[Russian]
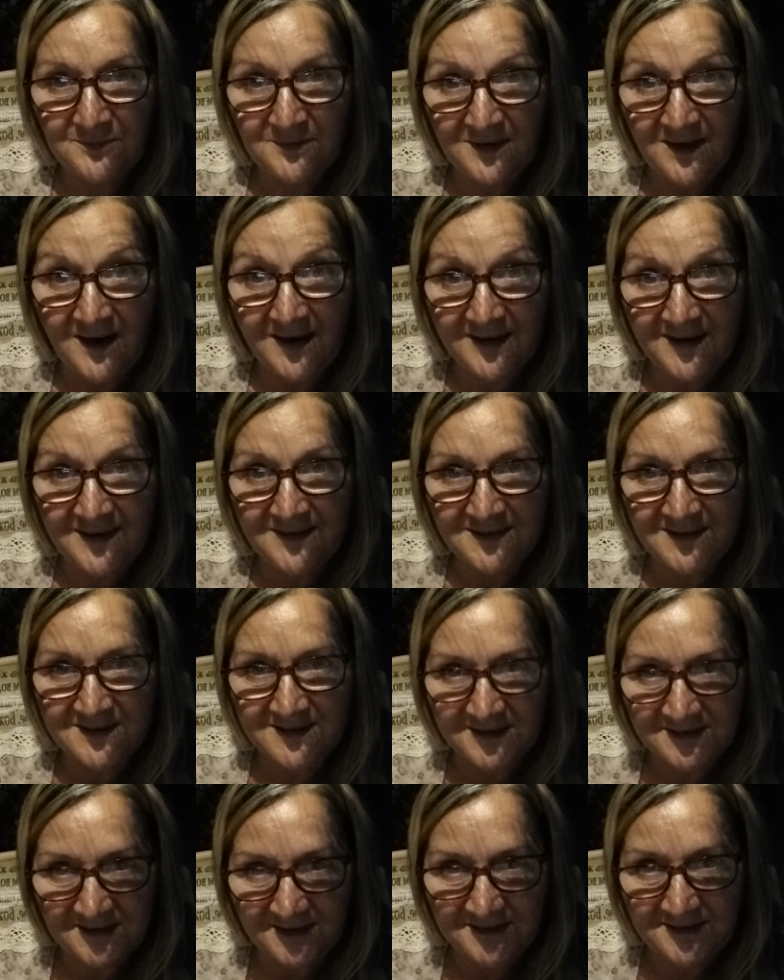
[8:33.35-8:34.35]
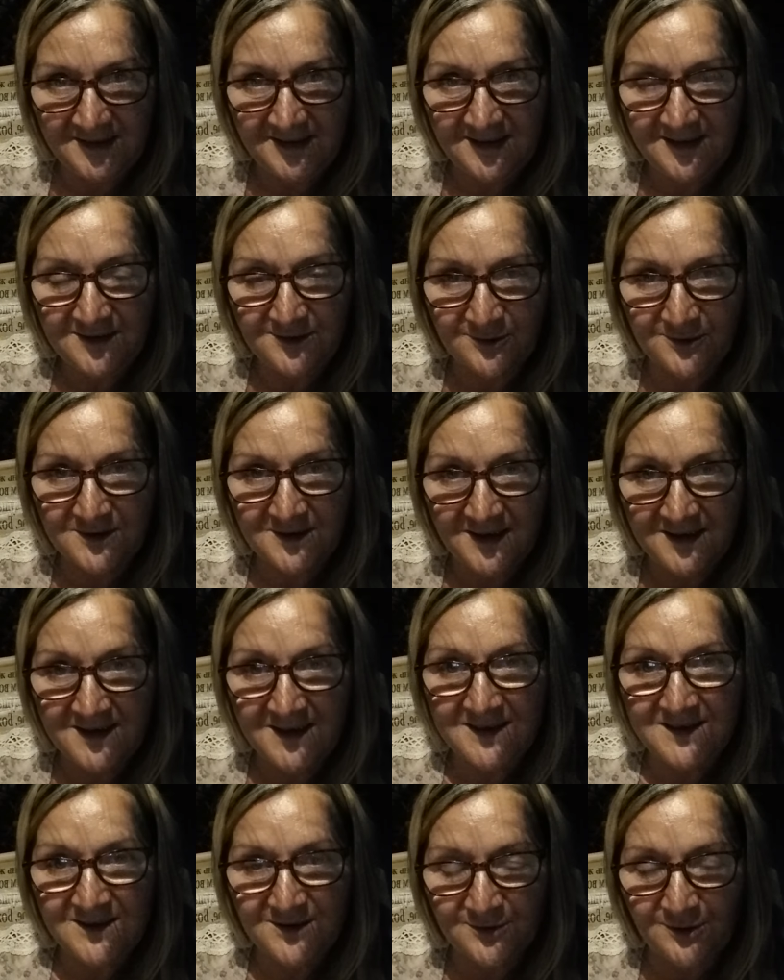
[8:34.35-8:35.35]
агенты сатаны, друзья,
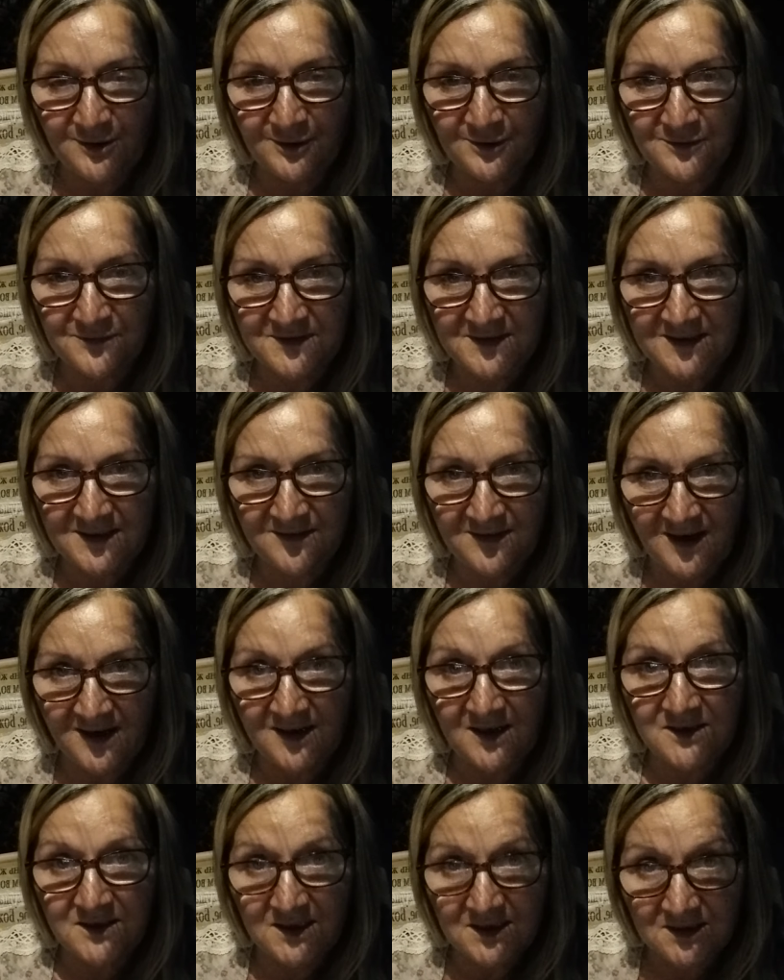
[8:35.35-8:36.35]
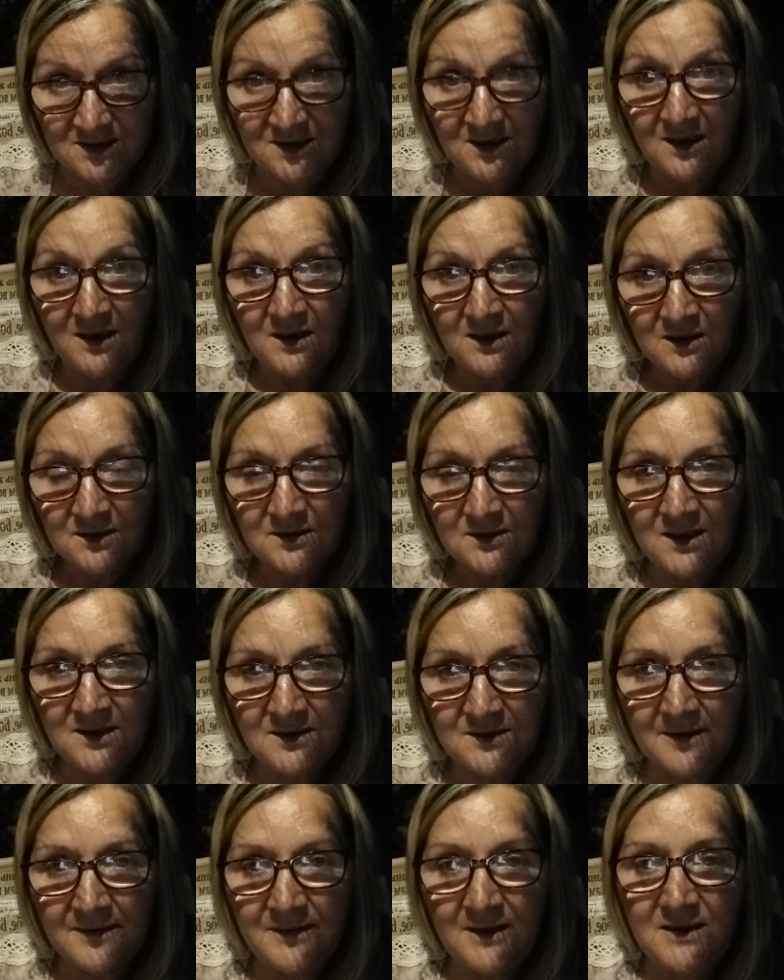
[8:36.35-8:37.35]
есть не только в церквях, а есть на
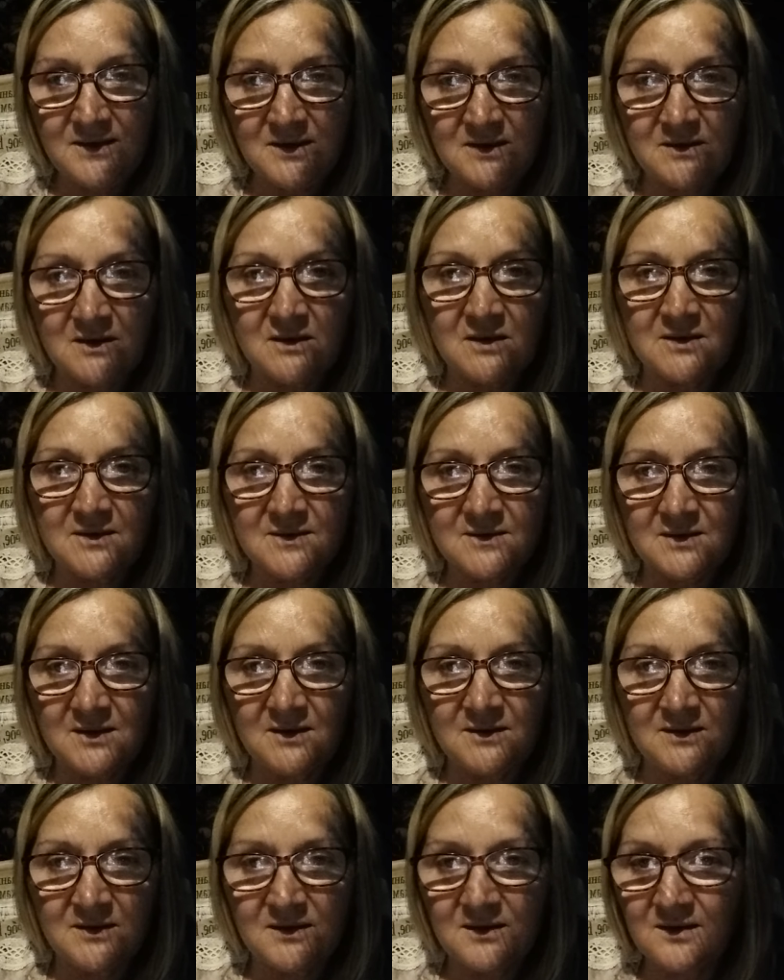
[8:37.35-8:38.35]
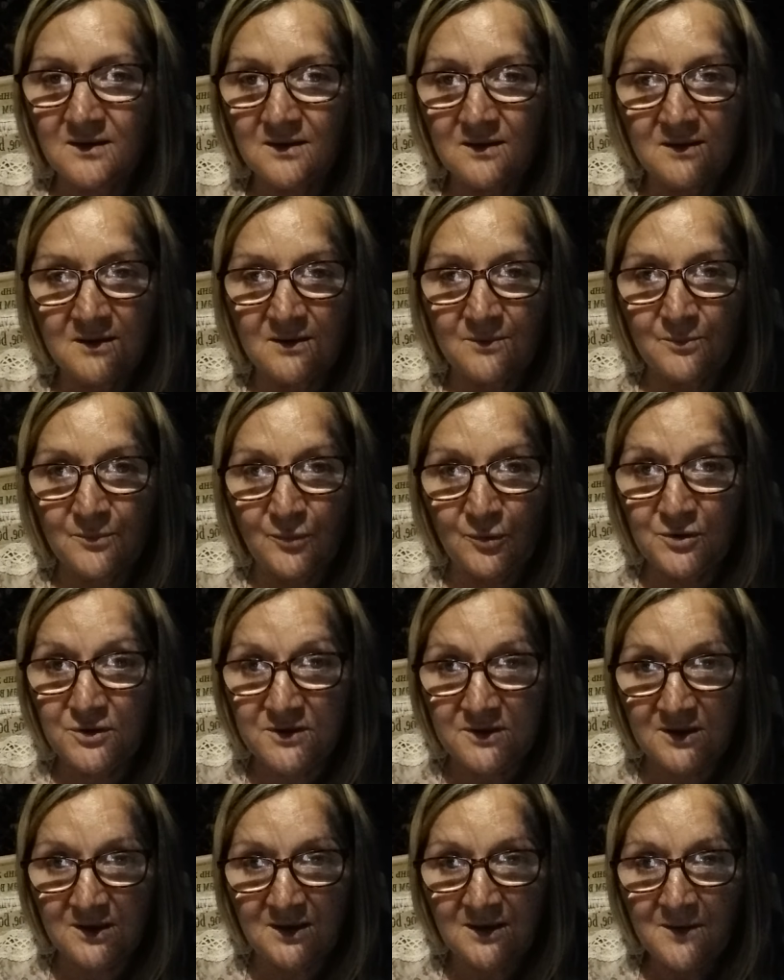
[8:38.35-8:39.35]
интернете, драгоценные.
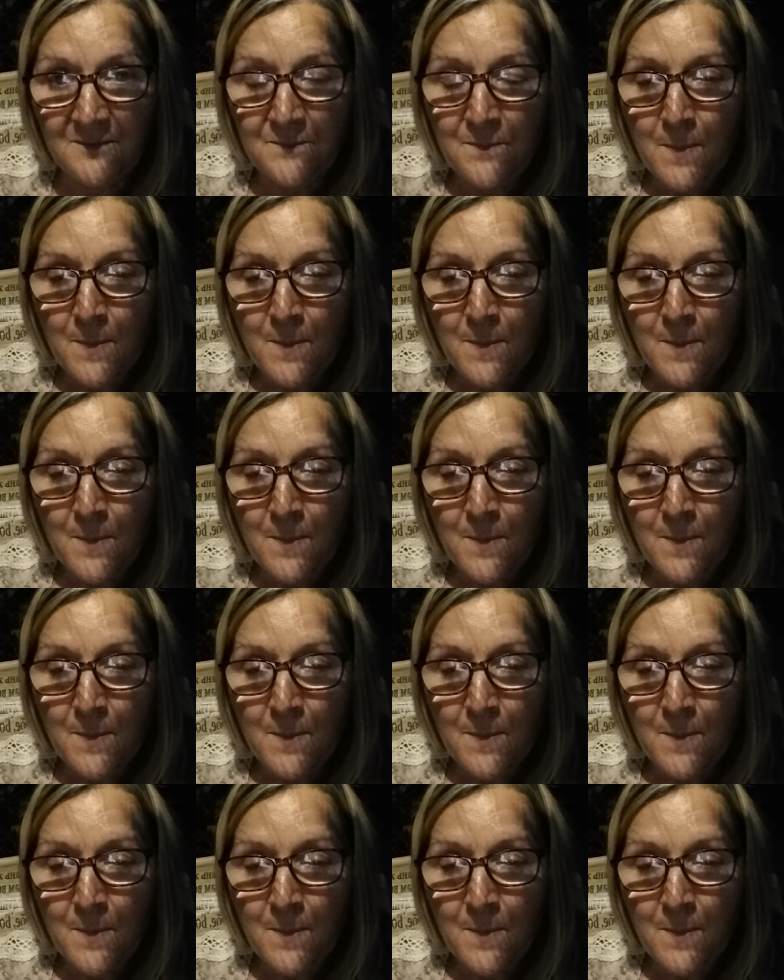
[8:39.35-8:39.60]
Будьте